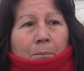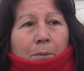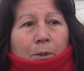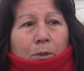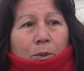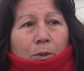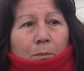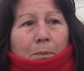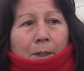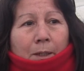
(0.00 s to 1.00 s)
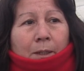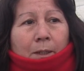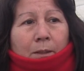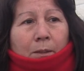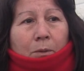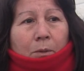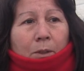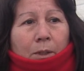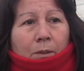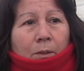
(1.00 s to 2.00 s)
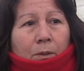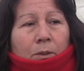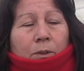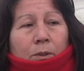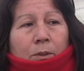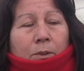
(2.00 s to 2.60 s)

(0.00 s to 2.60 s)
pero son dos máquinas y uno de ellos lo encontró.